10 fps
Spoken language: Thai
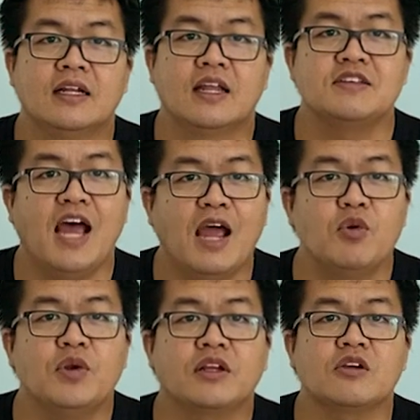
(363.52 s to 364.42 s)
และชาย
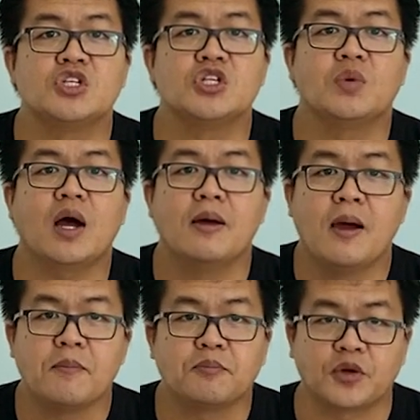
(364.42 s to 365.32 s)
ผู้นั้นก็ชื่อว่า
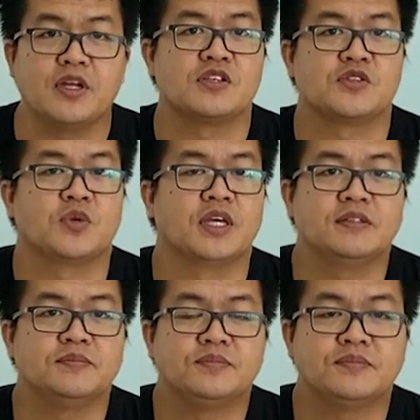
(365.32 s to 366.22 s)
พระเยซูคริสต์